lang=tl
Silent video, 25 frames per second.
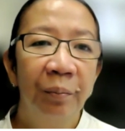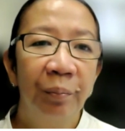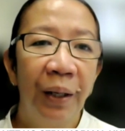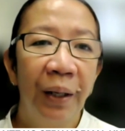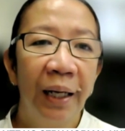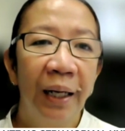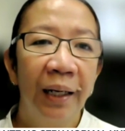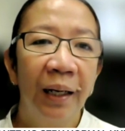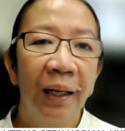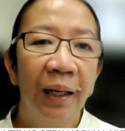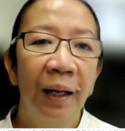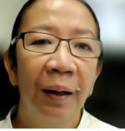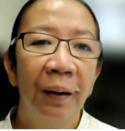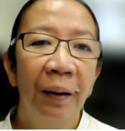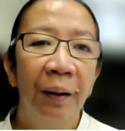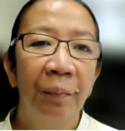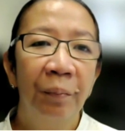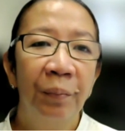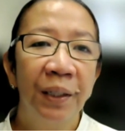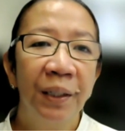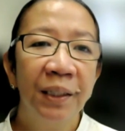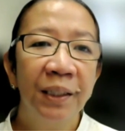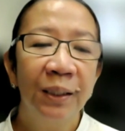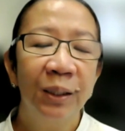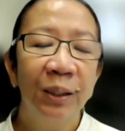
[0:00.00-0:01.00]
para
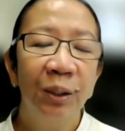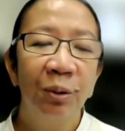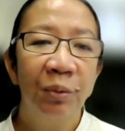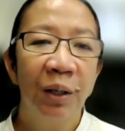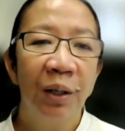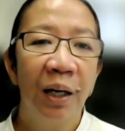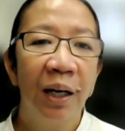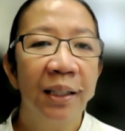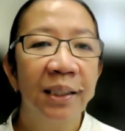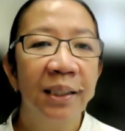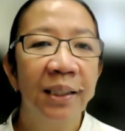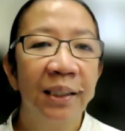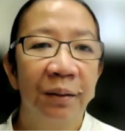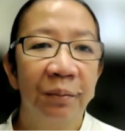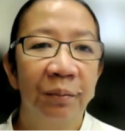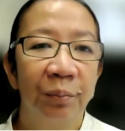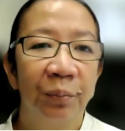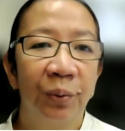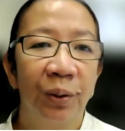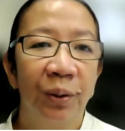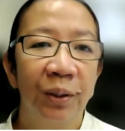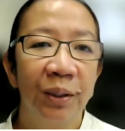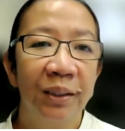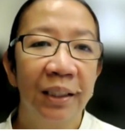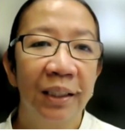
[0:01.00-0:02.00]
mas lumakas
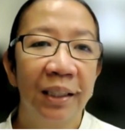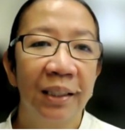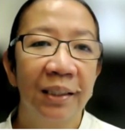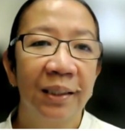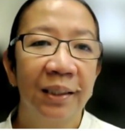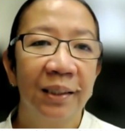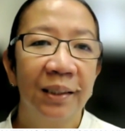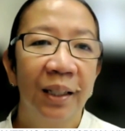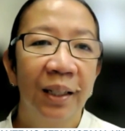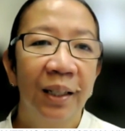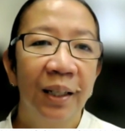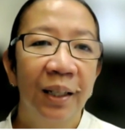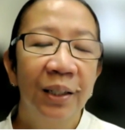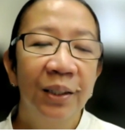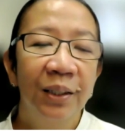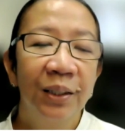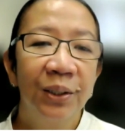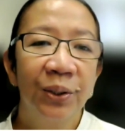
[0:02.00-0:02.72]
ang boses.